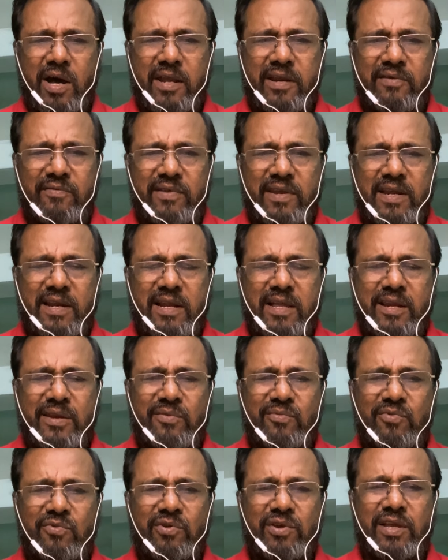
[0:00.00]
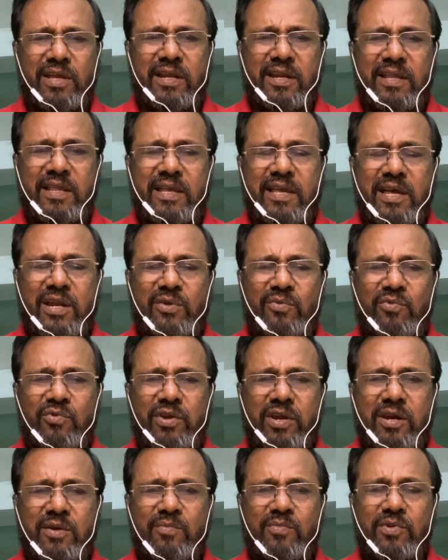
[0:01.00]
அறிவியல் அறிவோ இறுதி
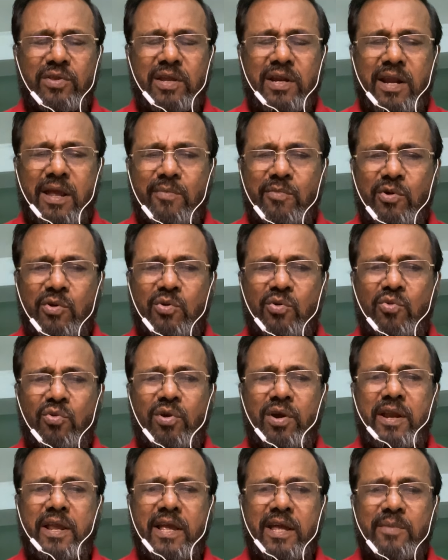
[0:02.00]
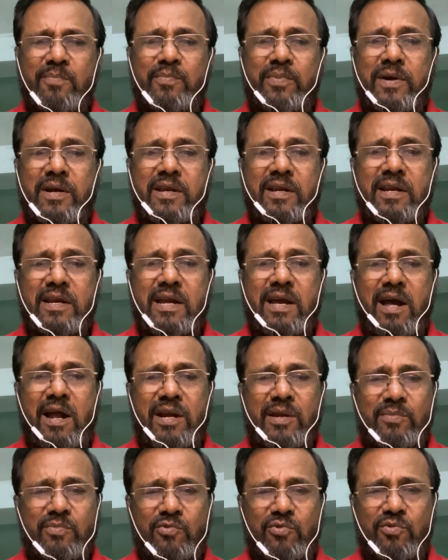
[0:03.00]
அறிவோ என்பது நமக்குள் ஏற்பட்டிருக்க
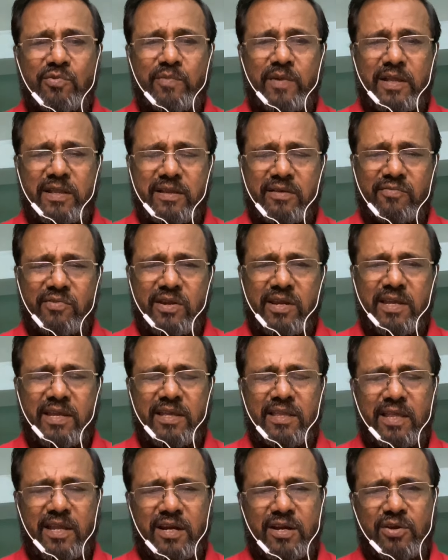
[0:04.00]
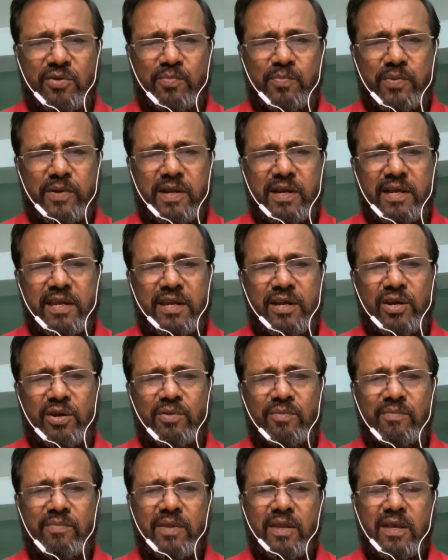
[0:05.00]
அனுபவமே தவிர இதற்கு பிறகு
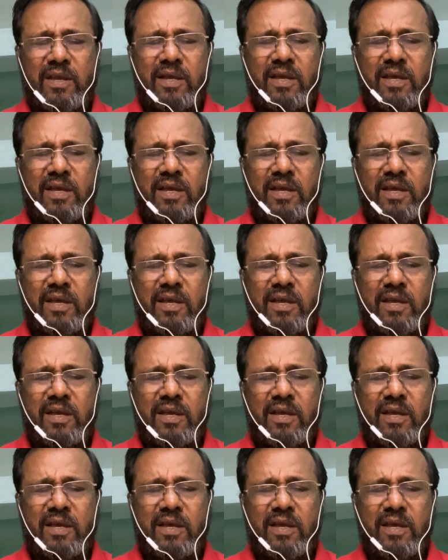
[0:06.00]
இன்னும்